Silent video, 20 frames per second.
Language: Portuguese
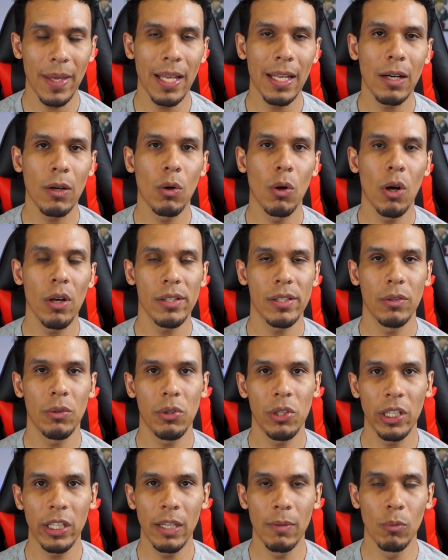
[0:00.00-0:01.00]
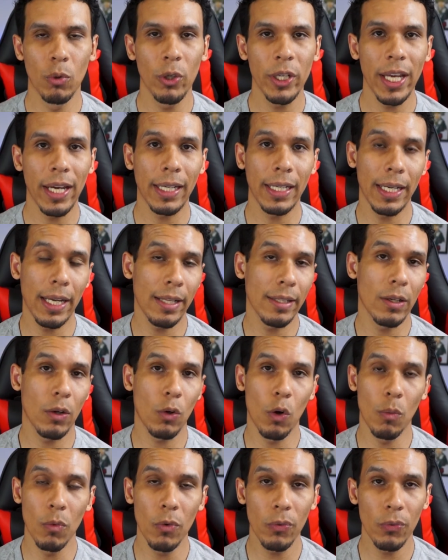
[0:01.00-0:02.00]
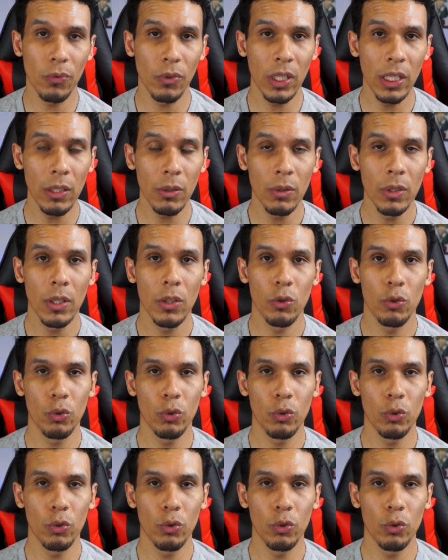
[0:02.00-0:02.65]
Ela gosta do Shigemori, é criada como filho,